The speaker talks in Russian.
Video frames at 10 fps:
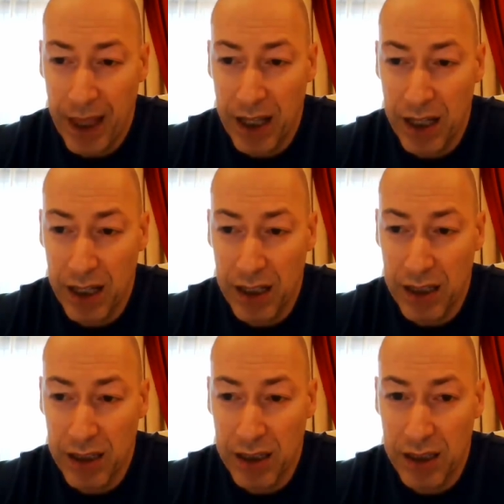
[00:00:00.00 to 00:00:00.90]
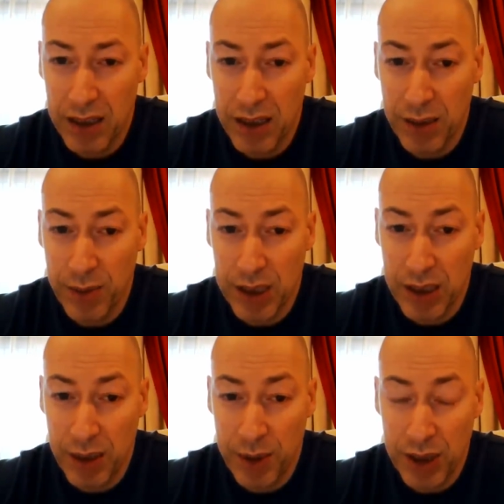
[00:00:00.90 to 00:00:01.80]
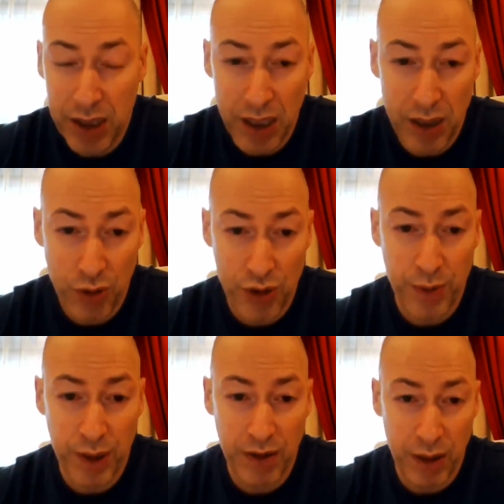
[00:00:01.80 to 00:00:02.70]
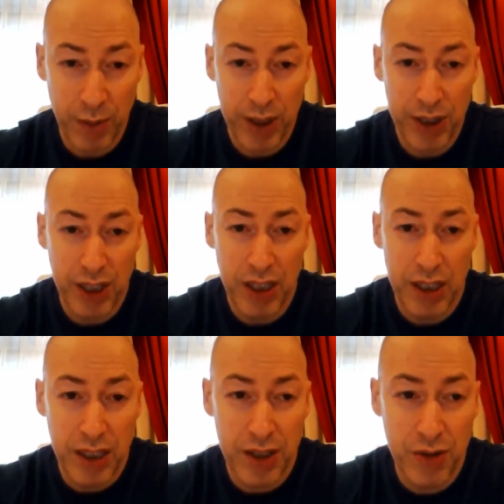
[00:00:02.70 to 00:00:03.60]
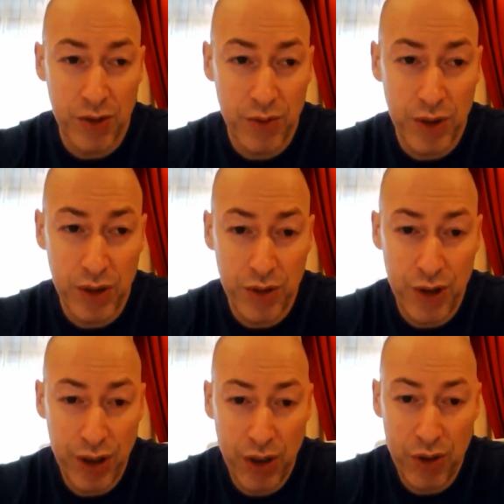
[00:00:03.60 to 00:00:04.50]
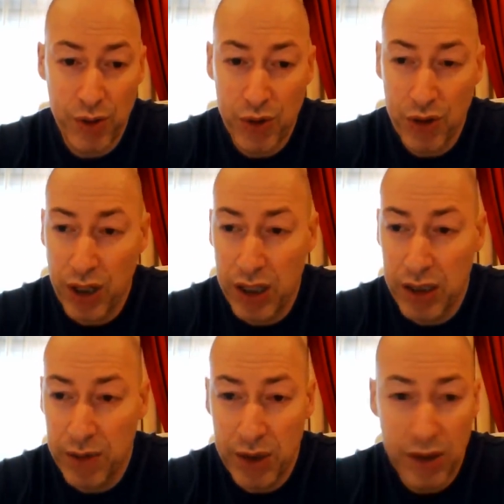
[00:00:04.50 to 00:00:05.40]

А, а, Роман Скрипин, кстати, тоже подавал большие надежды. Он был очень хорошим журналистом.